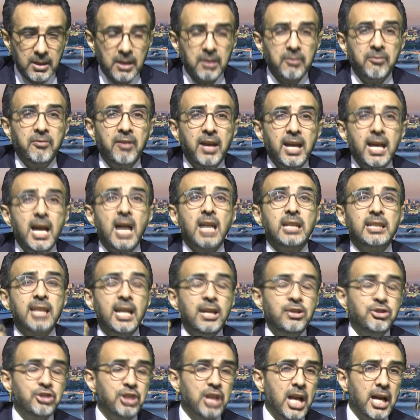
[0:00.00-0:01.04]
veya
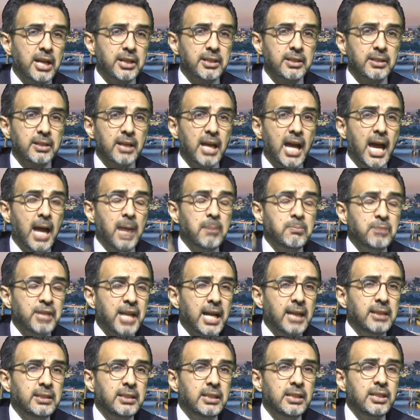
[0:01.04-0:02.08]
gençler hem
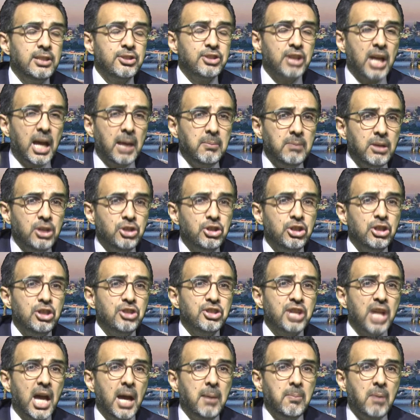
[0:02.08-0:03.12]
kendiniz hem
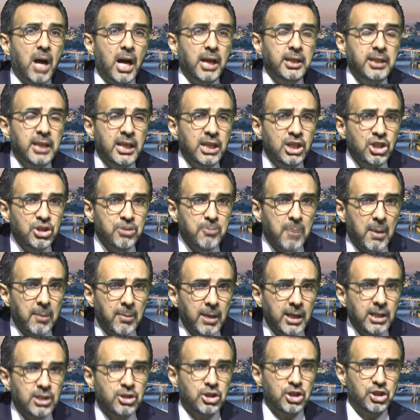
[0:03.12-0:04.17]
eşiniz hem anneniz
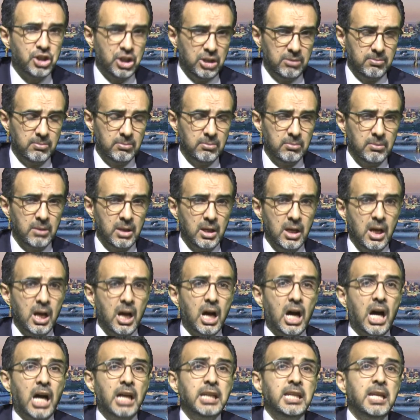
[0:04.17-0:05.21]
babanız için
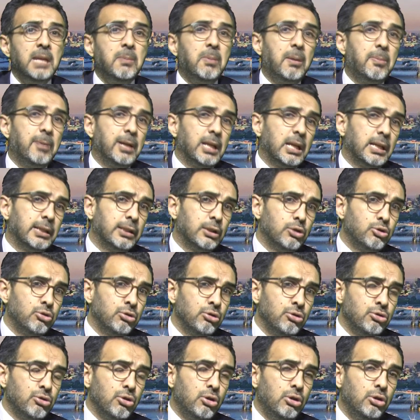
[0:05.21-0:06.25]
anne babalara da
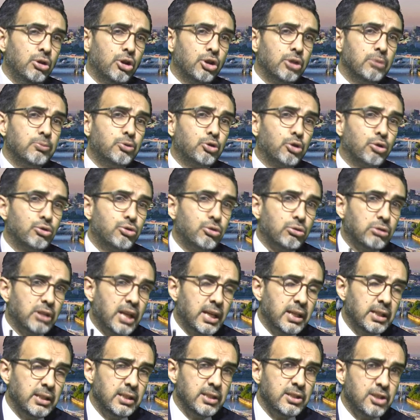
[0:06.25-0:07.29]
şunu söylüyorum
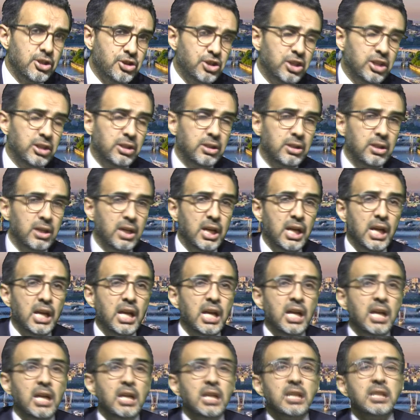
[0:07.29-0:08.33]
çocuklarınız için
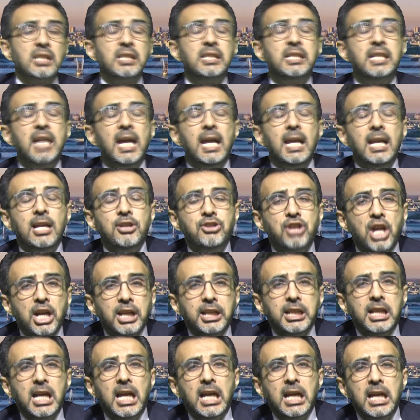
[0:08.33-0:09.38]

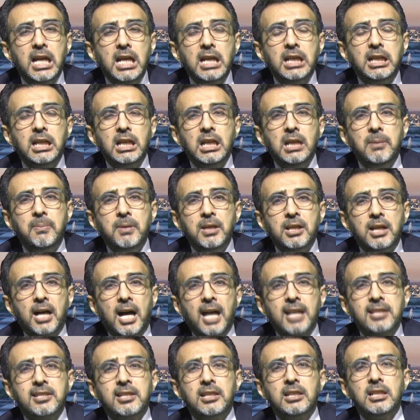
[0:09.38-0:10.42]
gelecekle ilgili bir
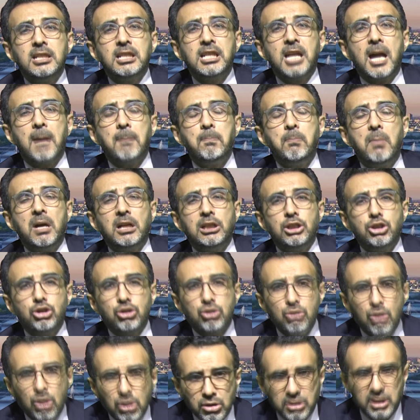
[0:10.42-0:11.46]
hazırlık yapmak
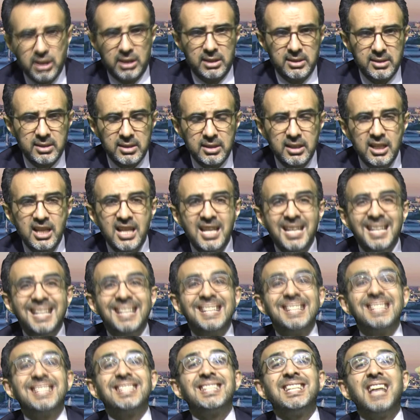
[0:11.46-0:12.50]
istiyorsanız
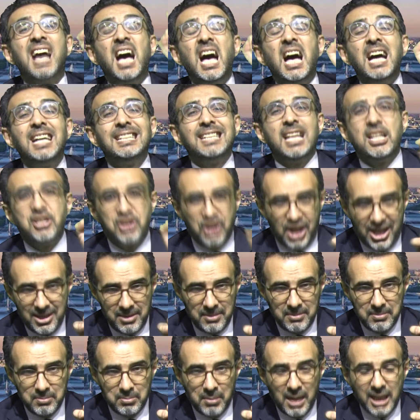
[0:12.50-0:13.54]
sadece
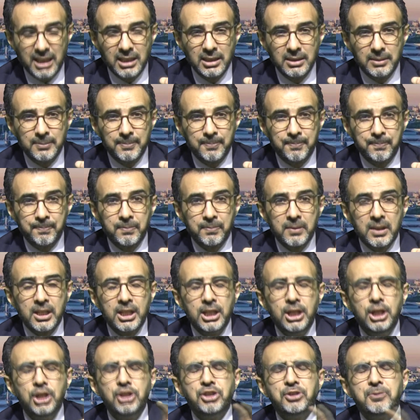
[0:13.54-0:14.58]
bakın
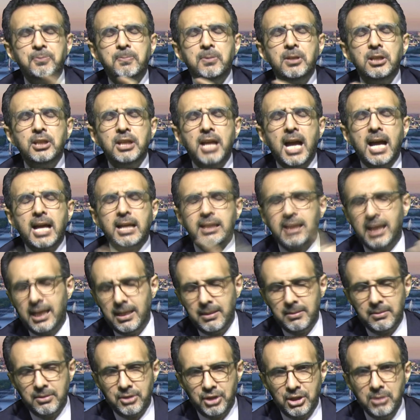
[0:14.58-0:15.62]
hiçbir yerde
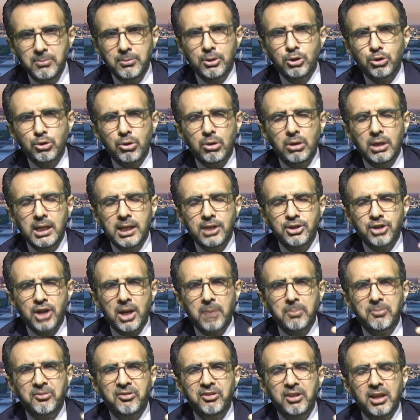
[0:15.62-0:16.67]
şimdi
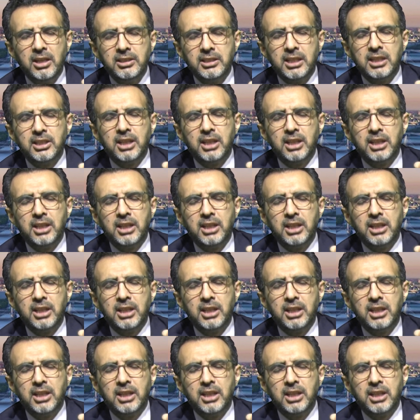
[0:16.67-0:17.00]
söyleyeceğim fiyata